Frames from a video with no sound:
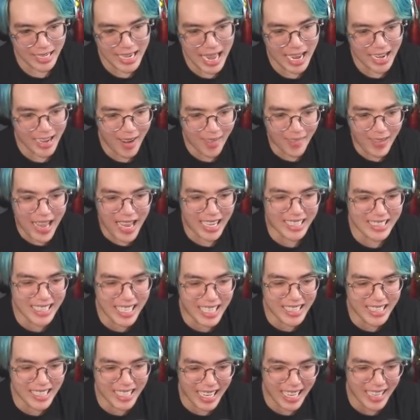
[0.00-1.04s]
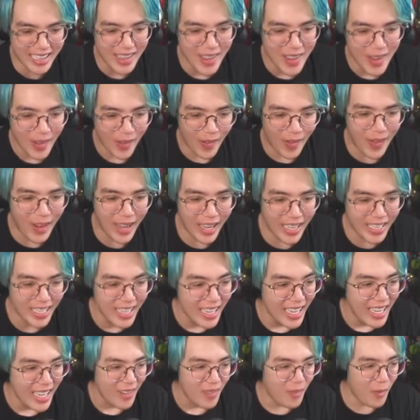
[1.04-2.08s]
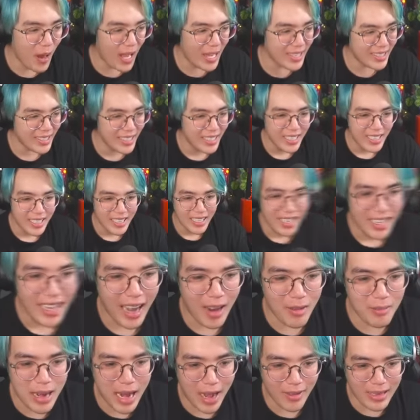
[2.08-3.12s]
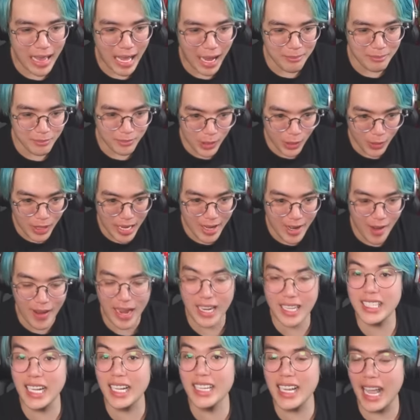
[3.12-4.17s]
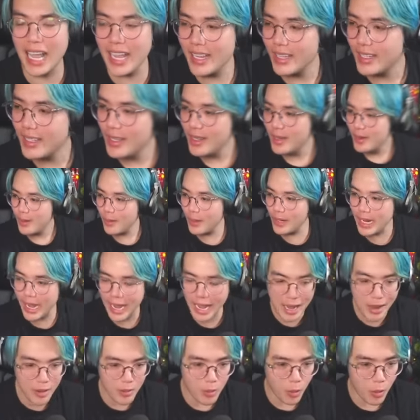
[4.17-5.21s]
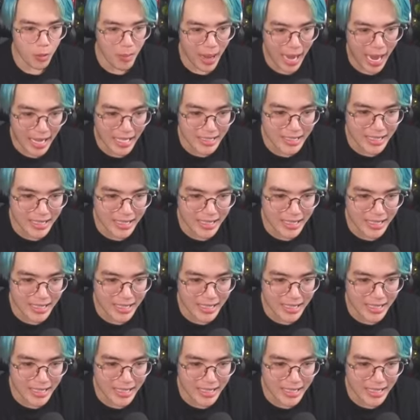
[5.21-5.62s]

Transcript: đang ngồi ăn xin hả Ủa What Ông nào làm tôi đang ngồi ăn xin vậy What the hell Ủa mà ăn